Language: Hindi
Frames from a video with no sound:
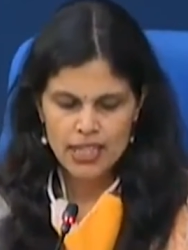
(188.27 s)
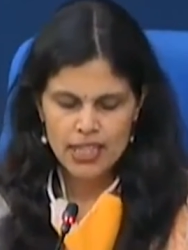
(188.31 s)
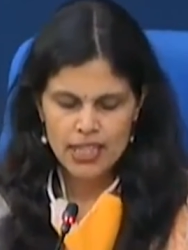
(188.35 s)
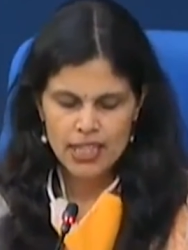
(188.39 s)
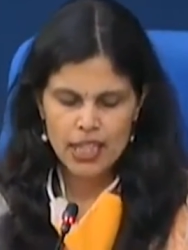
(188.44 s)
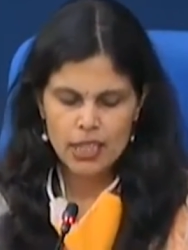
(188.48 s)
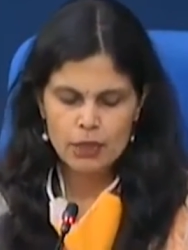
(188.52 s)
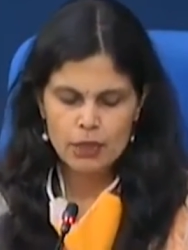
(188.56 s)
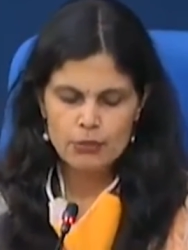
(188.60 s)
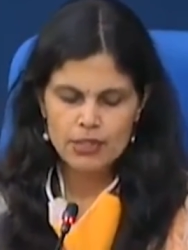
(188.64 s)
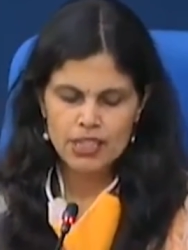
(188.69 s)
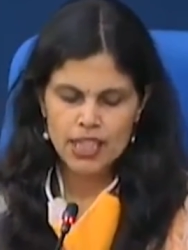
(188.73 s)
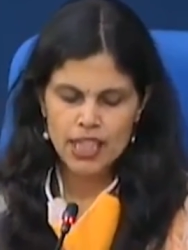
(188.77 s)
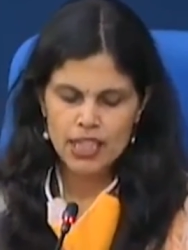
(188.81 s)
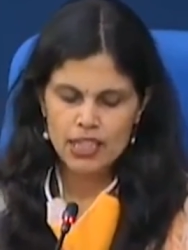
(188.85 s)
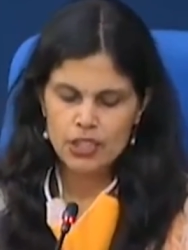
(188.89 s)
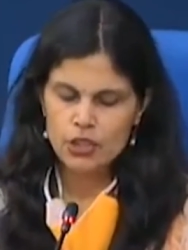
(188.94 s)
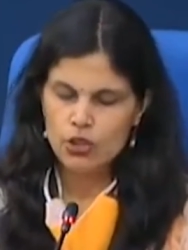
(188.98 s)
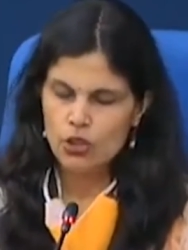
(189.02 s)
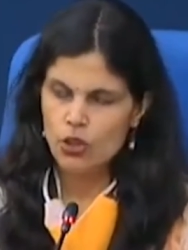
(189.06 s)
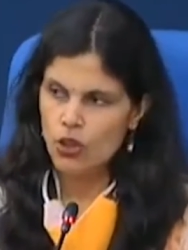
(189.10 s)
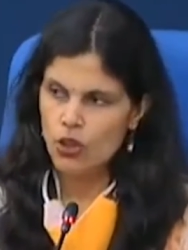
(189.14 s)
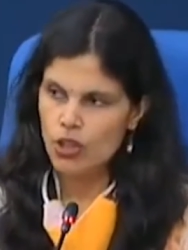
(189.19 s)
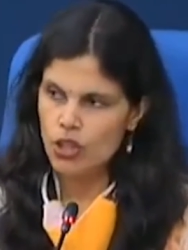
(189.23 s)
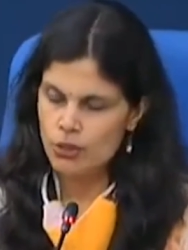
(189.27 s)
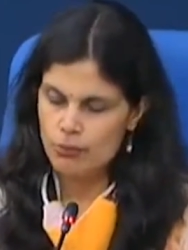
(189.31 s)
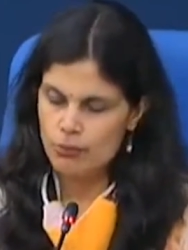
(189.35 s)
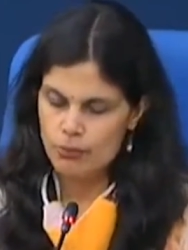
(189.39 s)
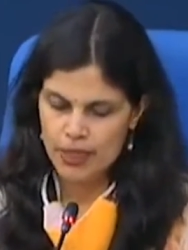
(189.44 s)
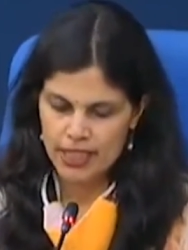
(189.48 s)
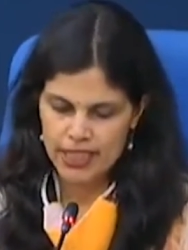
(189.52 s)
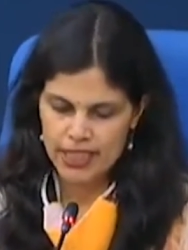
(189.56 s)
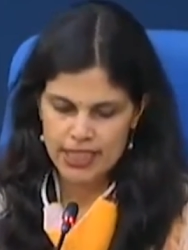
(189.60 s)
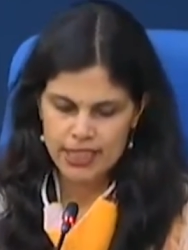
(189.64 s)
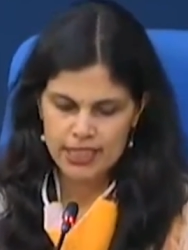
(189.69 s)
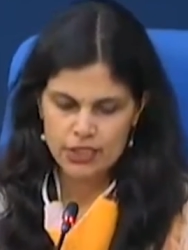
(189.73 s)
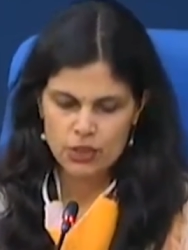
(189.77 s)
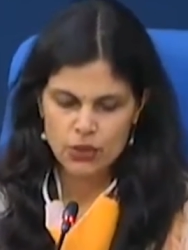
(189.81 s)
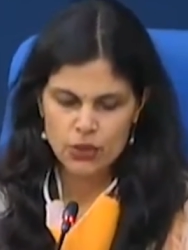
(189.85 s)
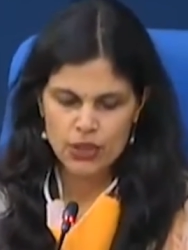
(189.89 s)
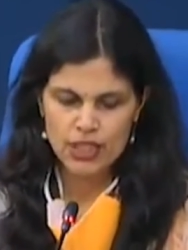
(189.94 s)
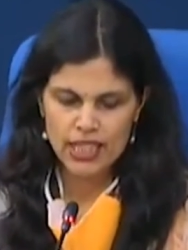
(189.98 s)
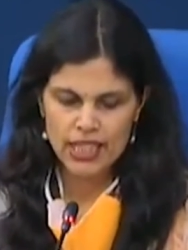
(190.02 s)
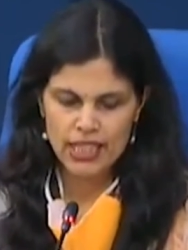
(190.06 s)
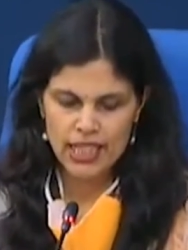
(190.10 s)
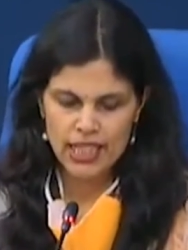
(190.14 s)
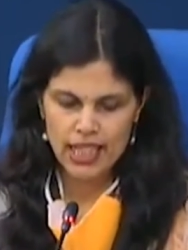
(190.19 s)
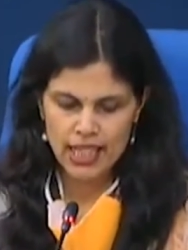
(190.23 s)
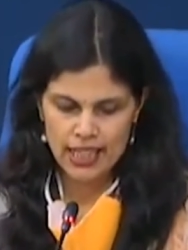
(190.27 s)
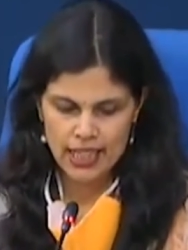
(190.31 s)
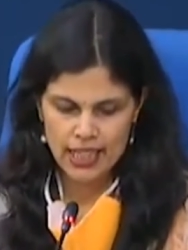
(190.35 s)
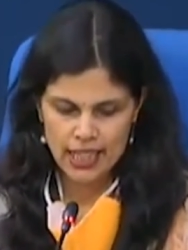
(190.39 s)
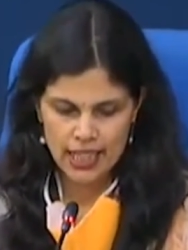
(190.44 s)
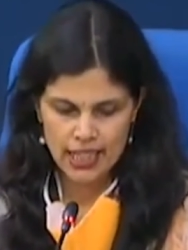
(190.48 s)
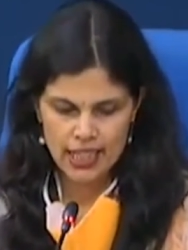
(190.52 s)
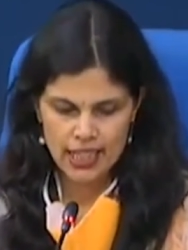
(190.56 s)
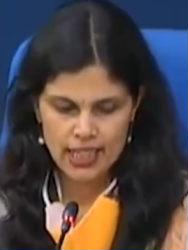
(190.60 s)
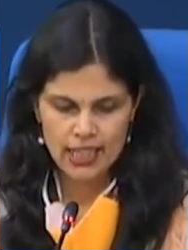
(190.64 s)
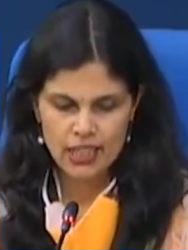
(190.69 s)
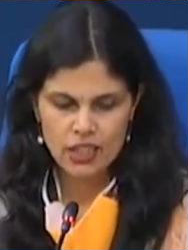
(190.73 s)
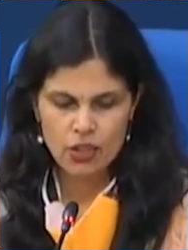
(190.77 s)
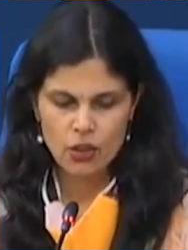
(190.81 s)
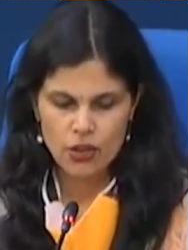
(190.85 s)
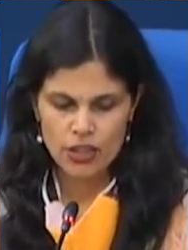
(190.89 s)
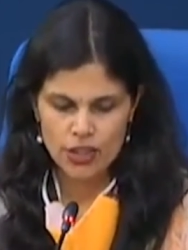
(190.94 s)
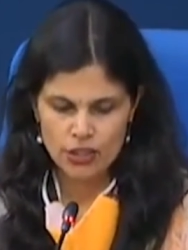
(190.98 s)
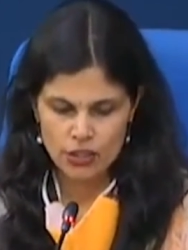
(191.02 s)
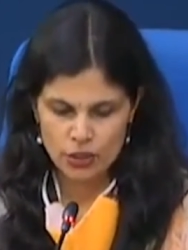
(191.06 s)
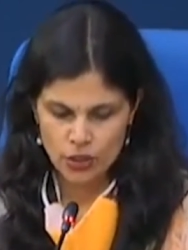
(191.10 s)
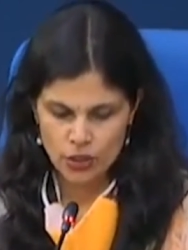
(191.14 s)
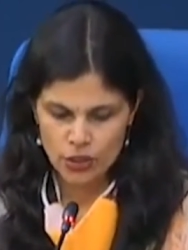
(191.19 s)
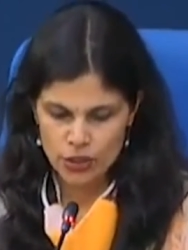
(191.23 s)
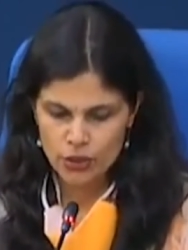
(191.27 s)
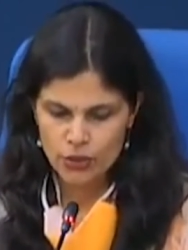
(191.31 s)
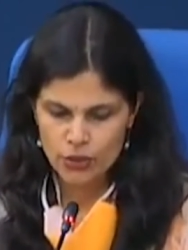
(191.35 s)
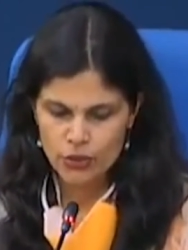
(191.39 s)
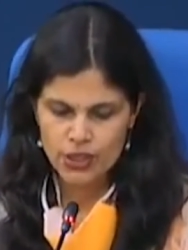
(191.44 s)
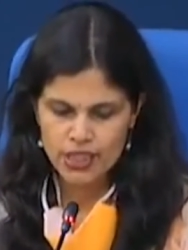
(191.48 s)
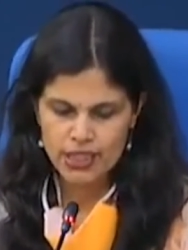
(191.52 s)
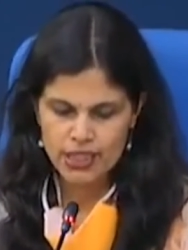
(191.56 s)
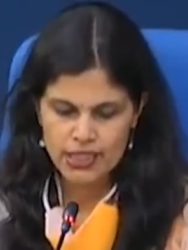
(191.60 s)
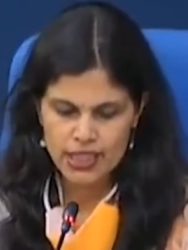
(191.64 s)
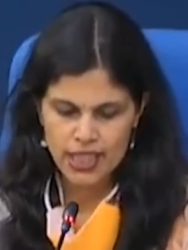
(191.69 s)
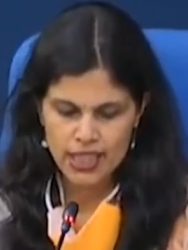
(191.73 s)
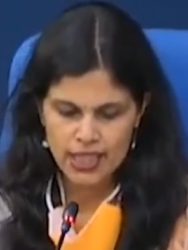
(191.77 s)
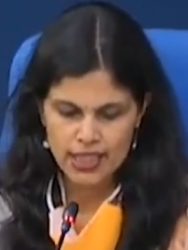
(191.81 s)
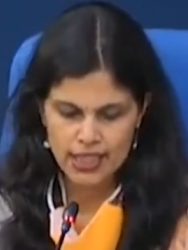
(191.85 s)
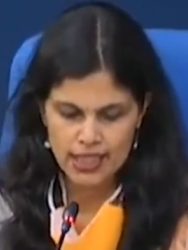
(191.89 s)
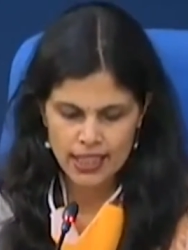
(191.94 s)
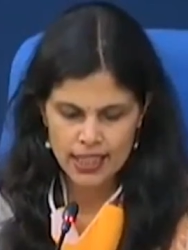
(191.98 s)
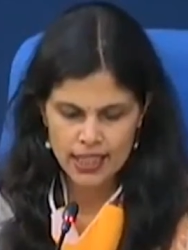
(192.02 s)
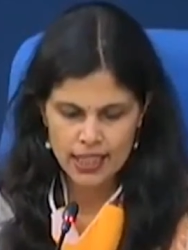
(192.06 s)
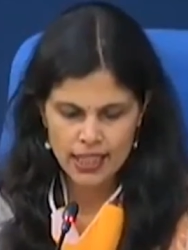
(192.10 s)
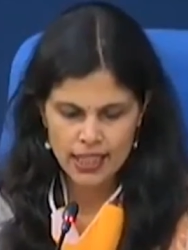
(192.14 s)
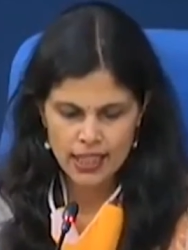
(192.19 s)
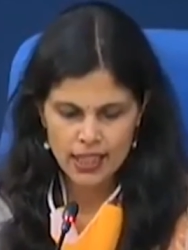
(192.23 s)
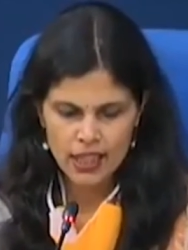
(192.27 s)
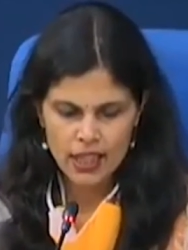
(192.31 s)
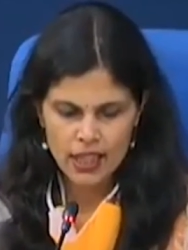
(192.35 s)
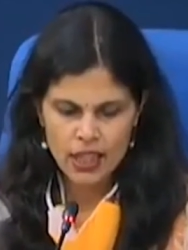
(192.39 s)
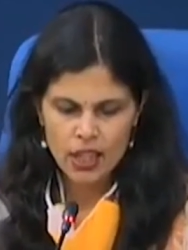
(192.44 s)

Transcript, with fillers: कर्मचारियों और मरीजों के लिए अलग अलग कॉरिडोर होने चाहिए